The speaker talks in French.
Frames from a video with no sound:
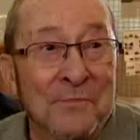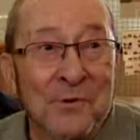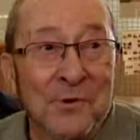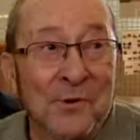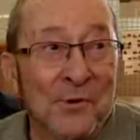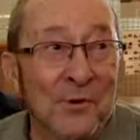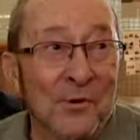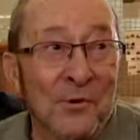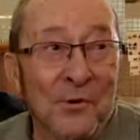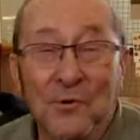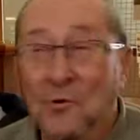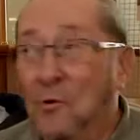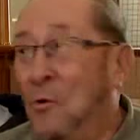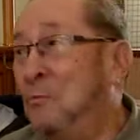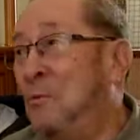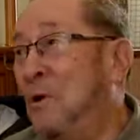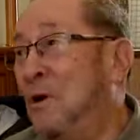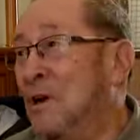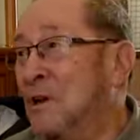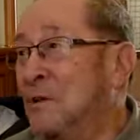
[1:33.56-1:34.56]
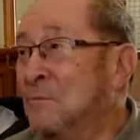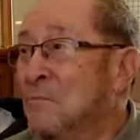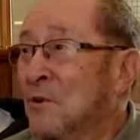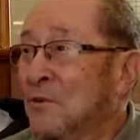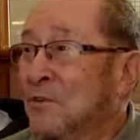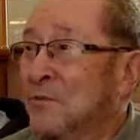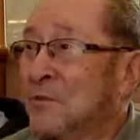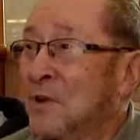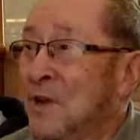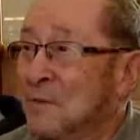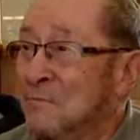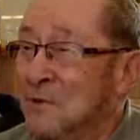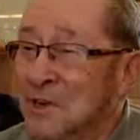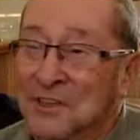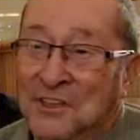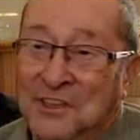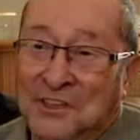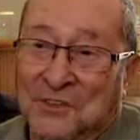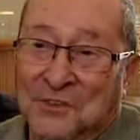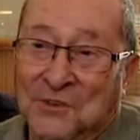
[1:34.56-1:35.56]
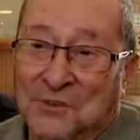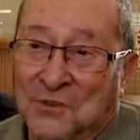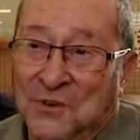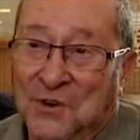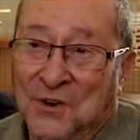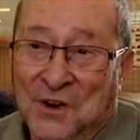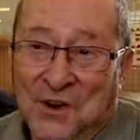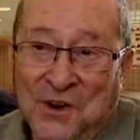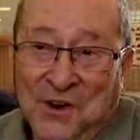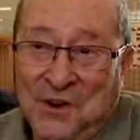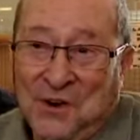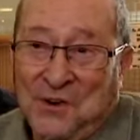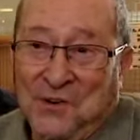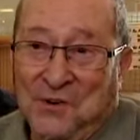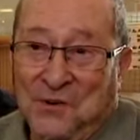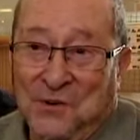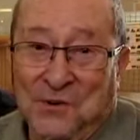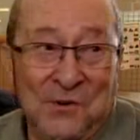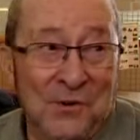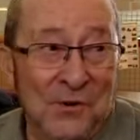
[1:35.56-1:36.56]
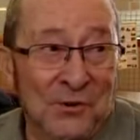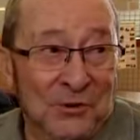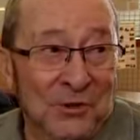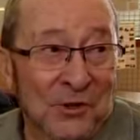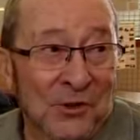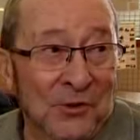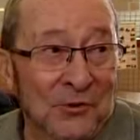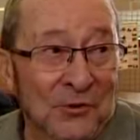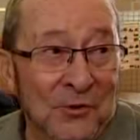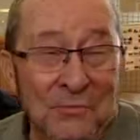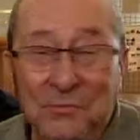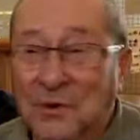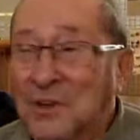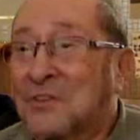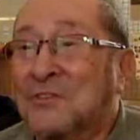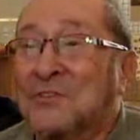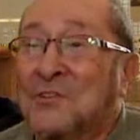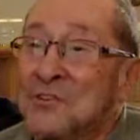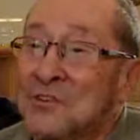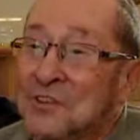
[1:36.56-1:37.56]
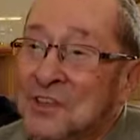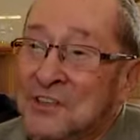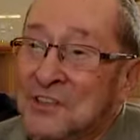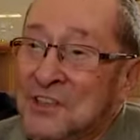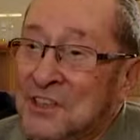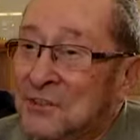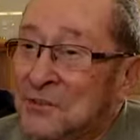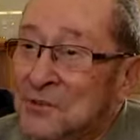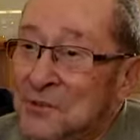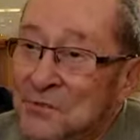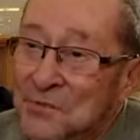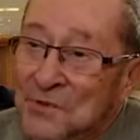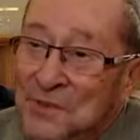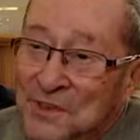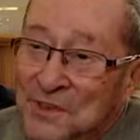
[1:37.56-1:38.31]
peu, non pas l'atmosphère, mais disons le, genre de personnes qui s'y trouvent.